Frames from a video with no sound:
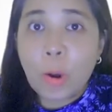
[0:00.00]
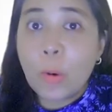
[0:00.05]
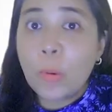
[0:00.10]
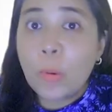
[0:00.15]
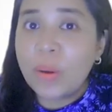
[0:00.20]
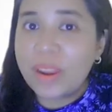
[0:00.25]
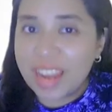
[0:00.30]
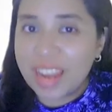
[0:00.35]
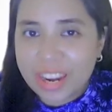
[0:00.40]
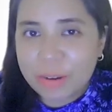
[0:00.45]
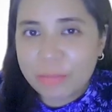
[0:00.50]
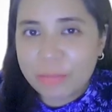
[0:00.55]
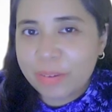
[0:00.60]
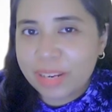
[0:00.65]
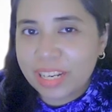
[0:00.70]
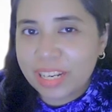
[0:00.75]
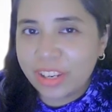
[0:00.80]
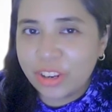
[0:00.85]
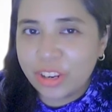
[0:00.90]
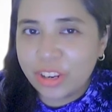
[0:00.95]
Wala nang
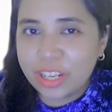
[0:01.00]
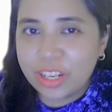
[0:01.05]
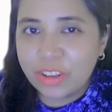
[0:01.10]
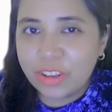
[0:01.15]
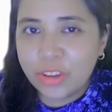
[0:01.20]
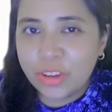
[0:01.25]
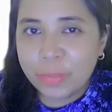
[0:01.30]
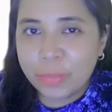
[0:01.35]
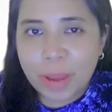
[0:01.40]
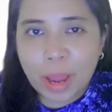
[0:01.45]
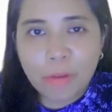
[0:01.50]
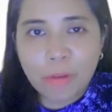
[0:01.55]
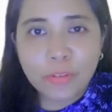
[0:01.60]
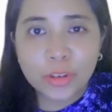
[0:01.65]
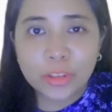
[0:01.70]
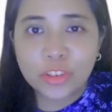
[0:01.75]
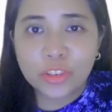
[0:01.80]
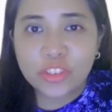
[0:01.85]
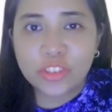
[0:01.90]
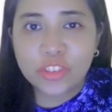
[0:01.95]
paligoy-ligoy pa
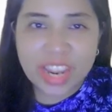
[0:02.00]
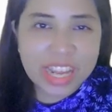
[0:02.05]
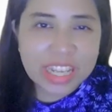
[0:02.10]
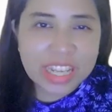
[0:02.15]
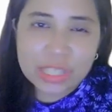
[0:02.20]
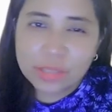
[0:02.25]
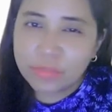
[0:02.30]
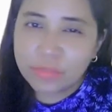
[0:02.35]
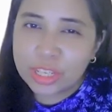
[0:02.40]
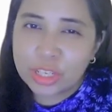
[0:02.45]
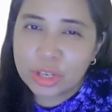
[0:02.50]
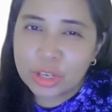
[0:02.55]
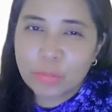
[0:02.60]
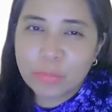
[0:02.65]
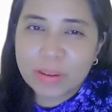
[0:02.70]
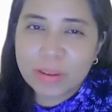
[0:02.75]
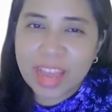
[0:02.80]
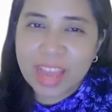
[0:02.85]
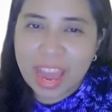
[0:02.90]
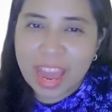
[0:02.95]
for today's video.
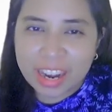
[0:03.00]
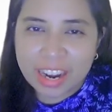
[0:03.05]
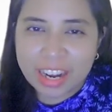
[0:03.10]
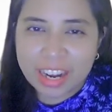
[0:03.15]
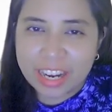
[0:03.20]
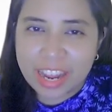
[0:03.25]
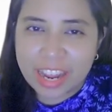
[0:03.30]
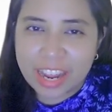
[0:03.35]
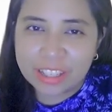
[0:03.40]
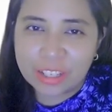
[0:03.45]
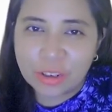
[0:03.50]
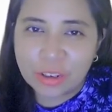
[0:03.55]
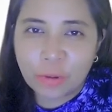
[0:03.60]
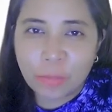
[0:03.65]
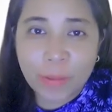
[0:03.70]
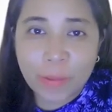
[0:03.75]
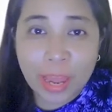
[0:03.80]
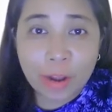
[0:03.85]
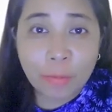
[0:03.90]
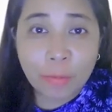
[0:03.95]
Pag-aaralan natin
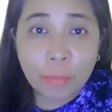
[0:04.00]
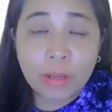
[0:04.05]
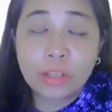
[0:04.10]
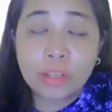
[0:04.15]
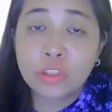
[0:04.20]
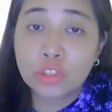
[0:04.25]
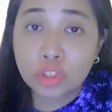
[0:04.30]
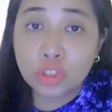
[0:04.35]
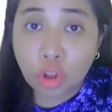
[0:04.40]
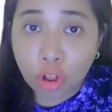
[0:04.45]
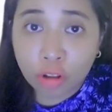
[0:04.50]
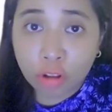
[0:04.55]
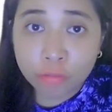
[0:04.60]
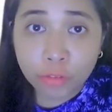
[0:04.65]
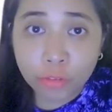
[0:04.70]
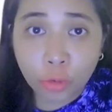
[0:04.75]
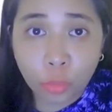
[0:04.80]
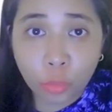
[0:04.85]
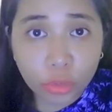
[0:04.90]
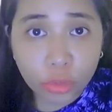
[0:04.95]
kung paano mag-solve
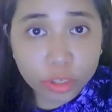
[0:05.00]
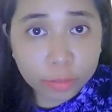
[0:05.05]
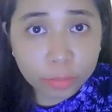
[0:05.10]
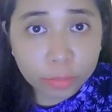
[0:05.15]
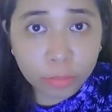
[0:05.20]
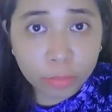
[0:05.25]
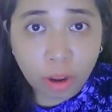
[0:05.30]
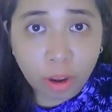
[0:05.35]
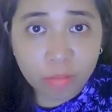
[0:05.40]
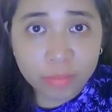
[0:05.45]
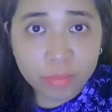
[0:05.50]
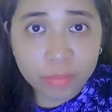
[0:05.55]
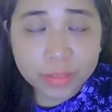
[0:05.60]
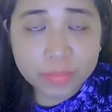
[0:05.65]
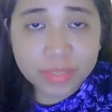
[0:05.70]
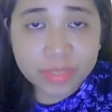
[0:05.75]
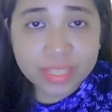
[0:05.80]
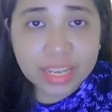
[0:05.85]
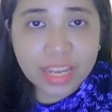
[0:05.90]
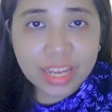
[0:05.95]
ng word
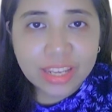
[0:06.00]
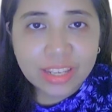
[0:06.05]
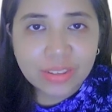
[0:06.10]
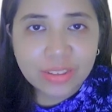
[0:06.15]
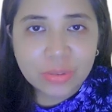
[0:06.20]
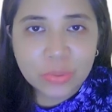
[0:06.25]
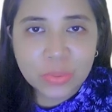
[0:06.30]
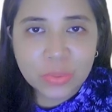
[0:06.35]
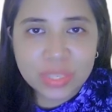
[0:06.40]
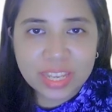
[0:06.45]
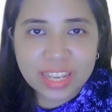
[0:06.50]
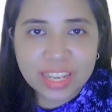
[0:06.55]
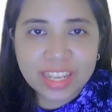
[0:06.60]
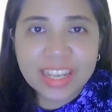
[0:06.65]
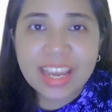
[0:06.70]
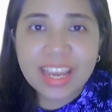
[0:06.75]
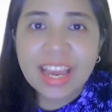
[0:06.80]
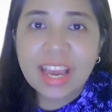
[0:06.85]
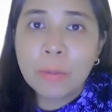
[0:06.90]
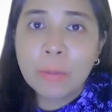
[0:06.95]
problems
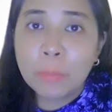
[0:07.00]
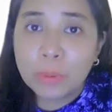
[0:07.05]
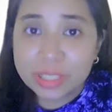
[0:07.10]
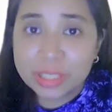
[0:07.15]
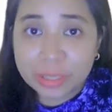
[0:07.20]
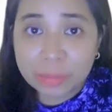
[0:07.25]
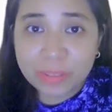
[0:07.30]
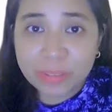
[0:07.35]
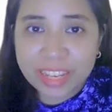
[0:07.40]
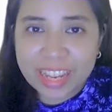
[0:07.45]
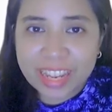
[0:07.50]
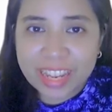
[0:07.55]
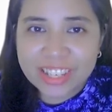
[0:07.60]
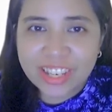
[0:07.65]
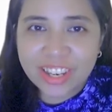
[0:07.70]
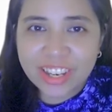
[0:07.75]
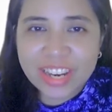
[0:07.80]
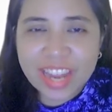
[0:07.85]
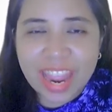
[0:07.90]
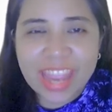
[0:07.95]
using
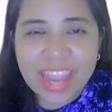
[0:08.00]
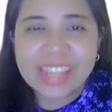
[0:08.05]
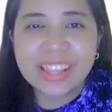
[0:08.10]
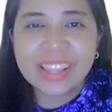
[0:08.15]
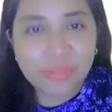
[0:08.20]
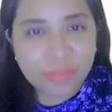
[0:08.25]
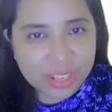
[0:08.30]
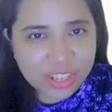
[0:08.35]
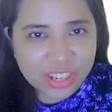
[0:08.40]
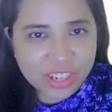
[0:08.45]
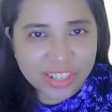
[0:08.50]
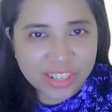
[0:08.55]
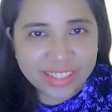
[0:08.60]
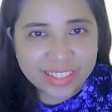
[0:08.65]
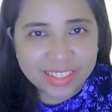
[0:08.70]
multiplication and division.